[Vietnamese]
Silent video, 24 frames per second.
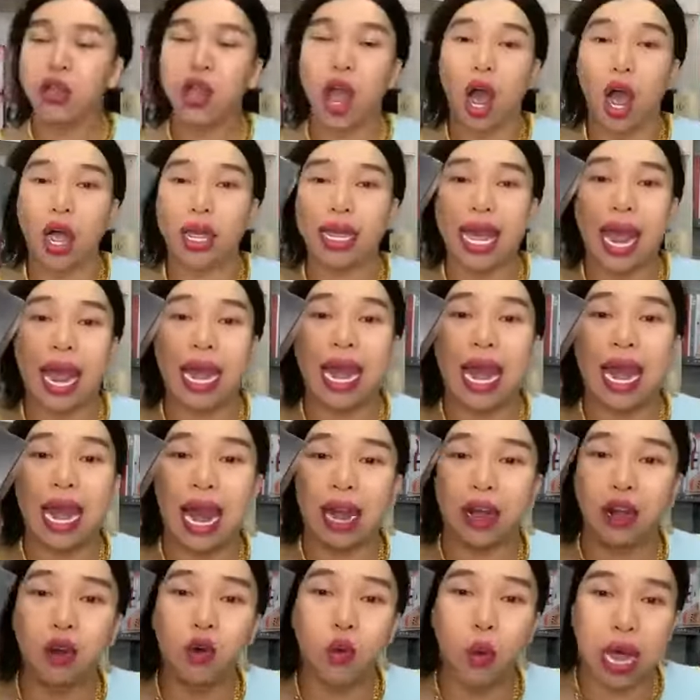Trời ơi, chai này
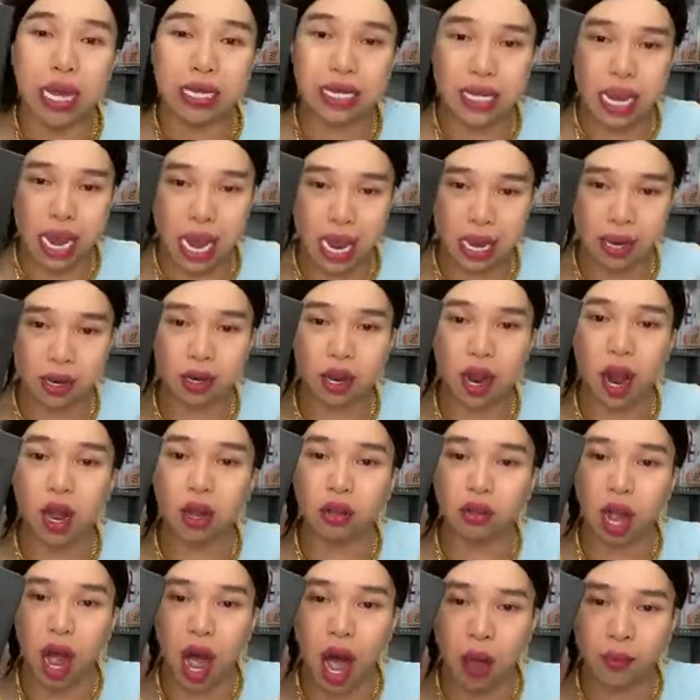là nước hoa xịn
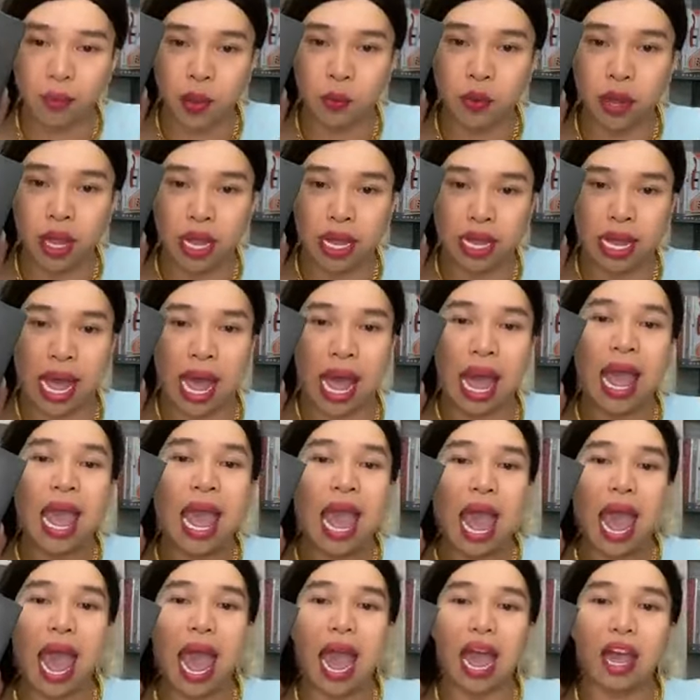rất thơm nha quý vị nha
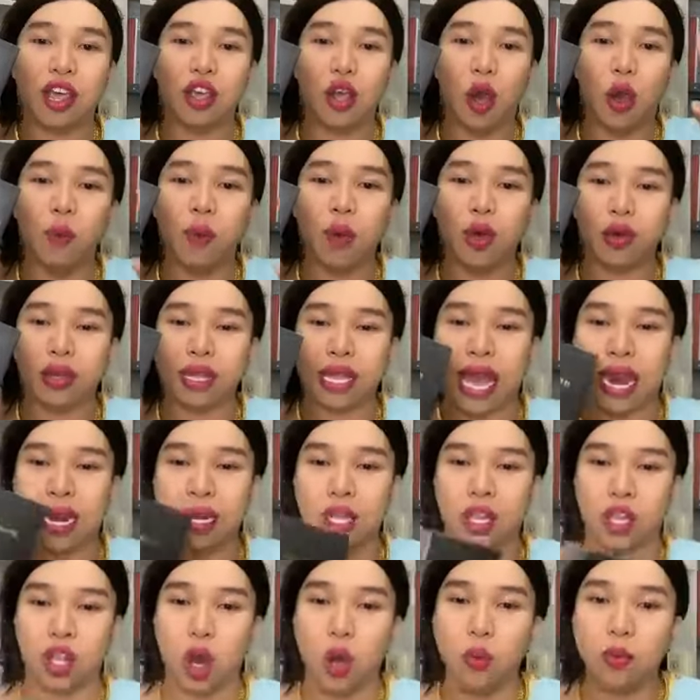Ai chốt được
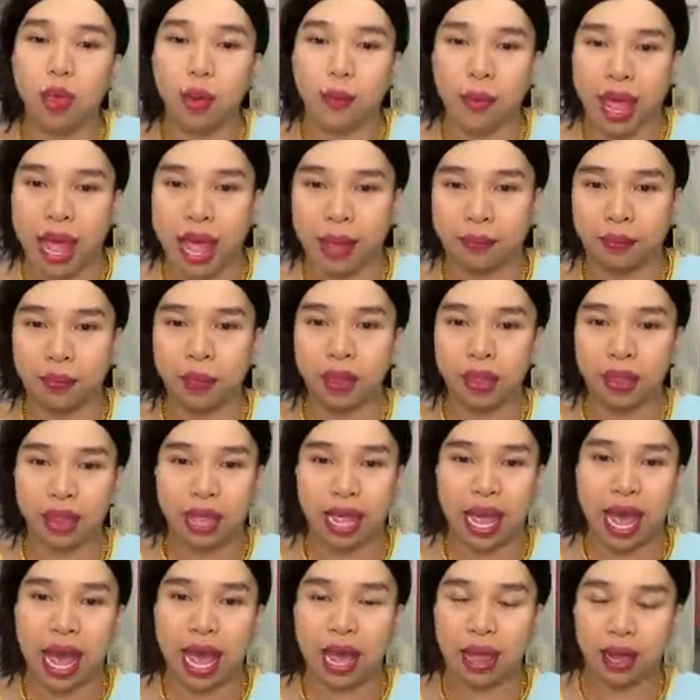nhanh thì chốt giùm em
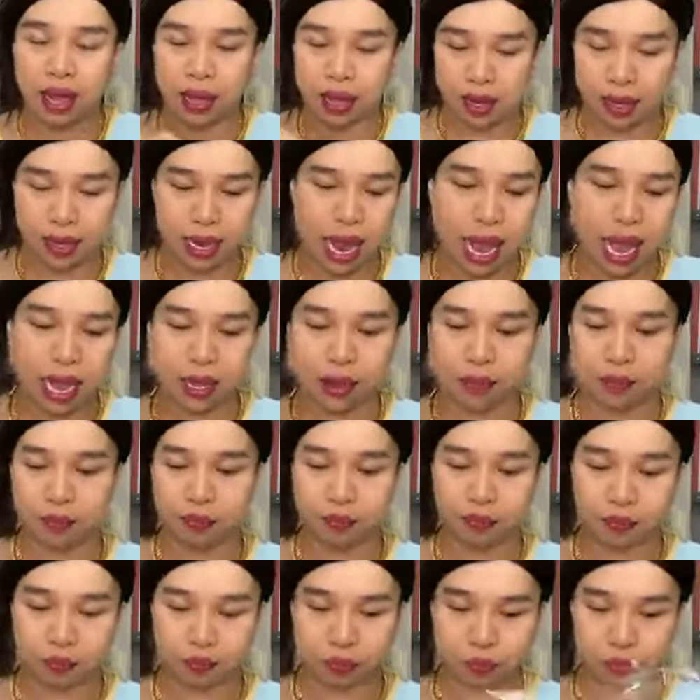nha Đây
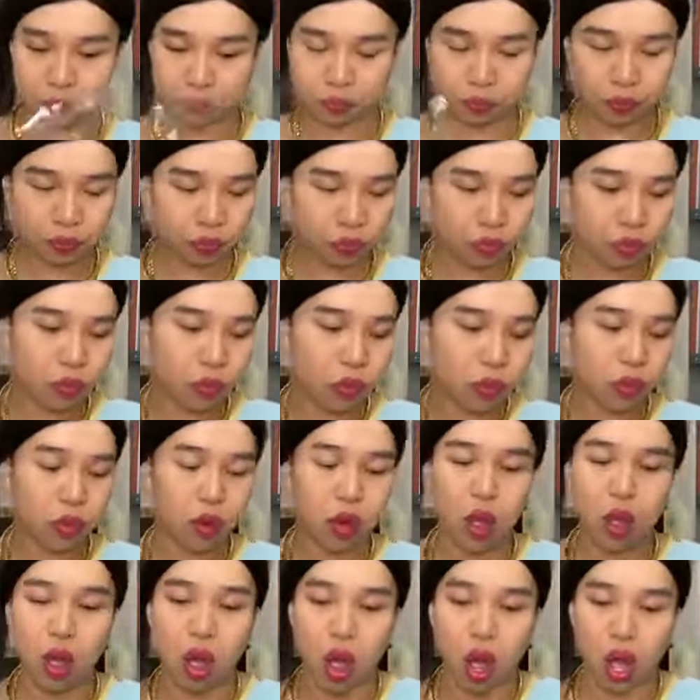
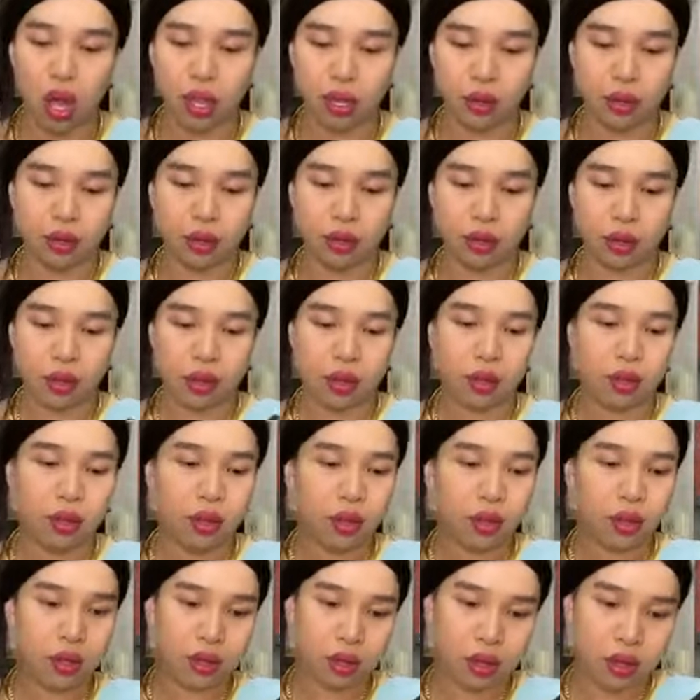trời ơi
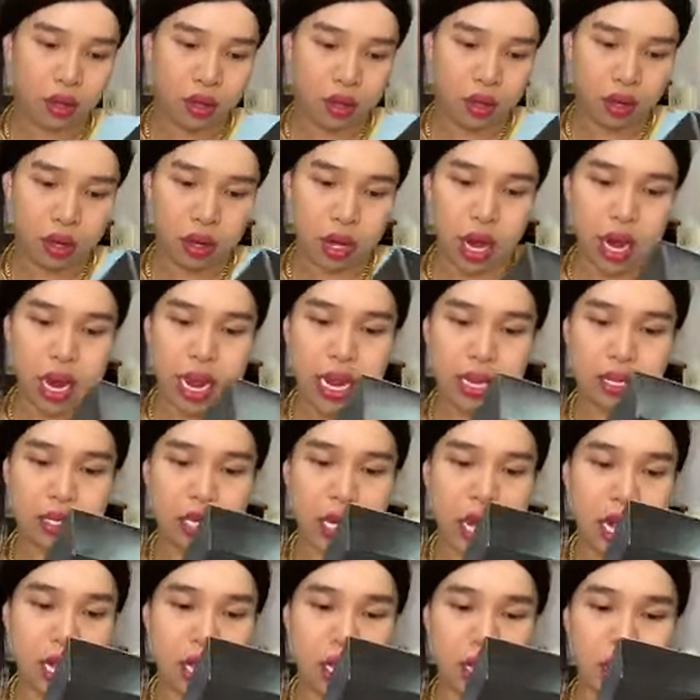
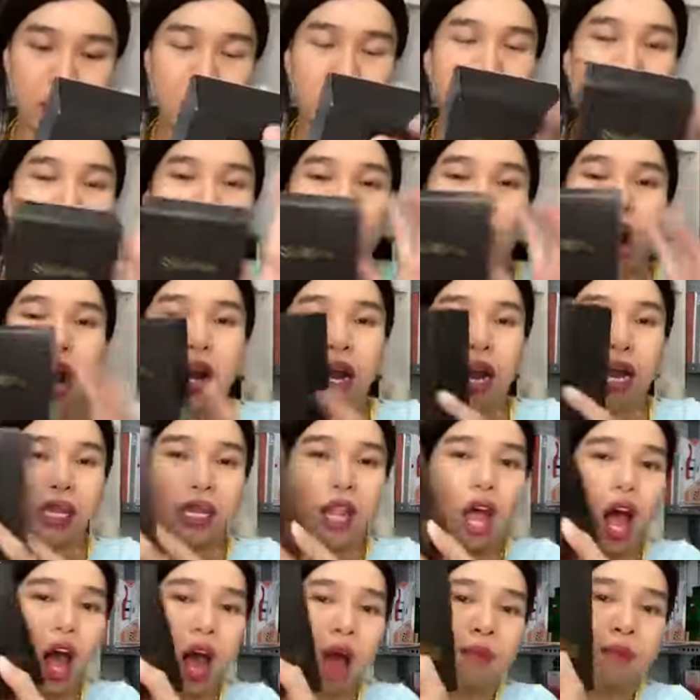D&G rất là
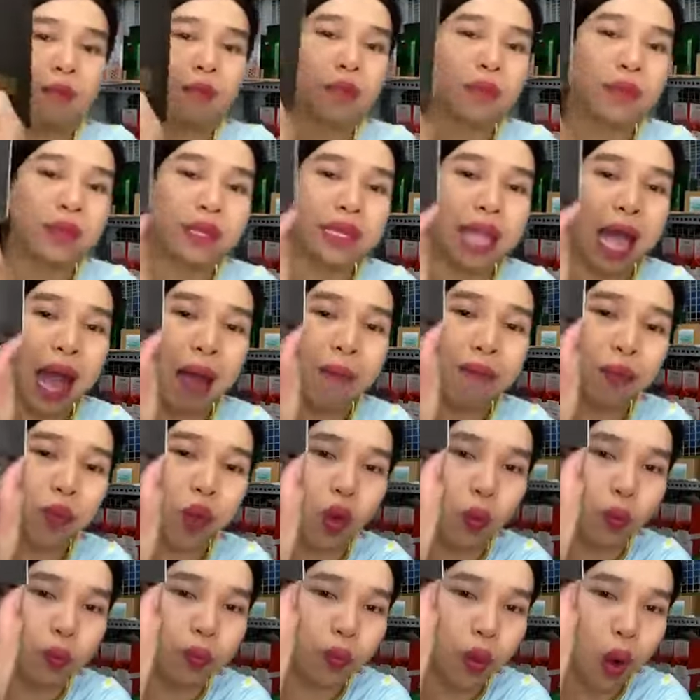thơm
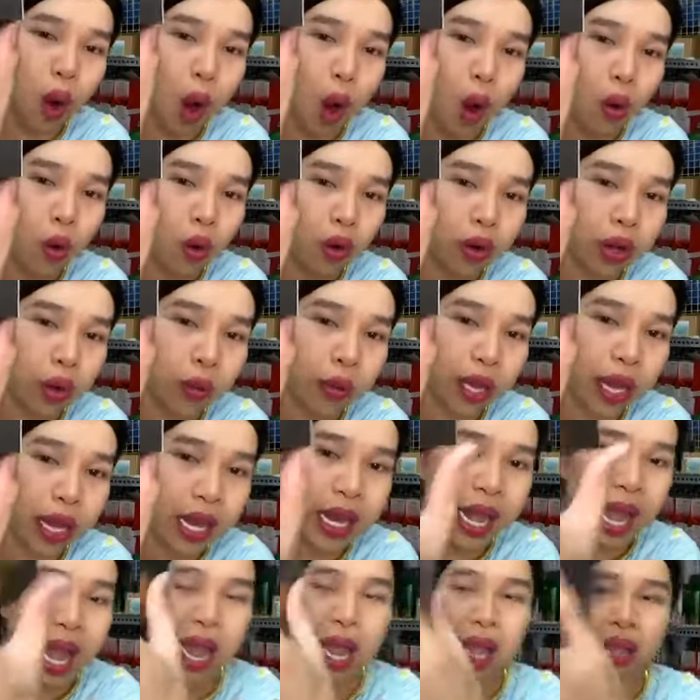80 độ luôn nha quý vị
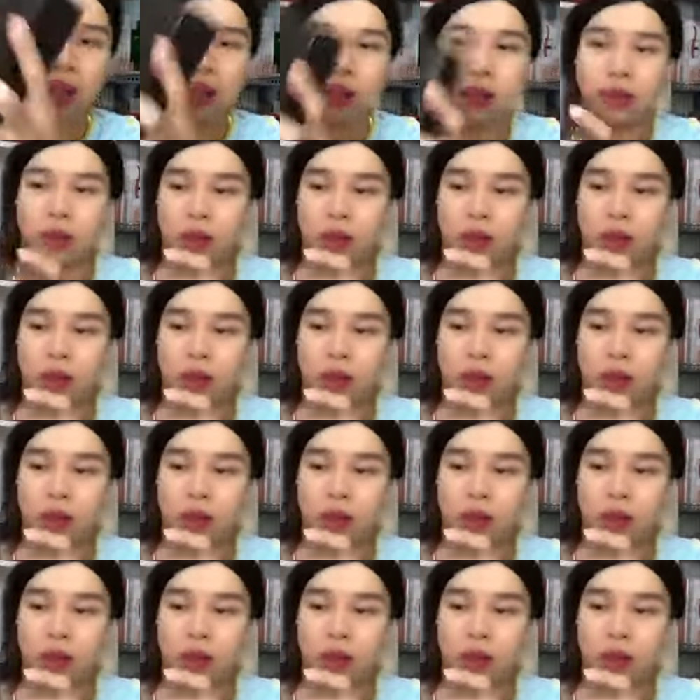nha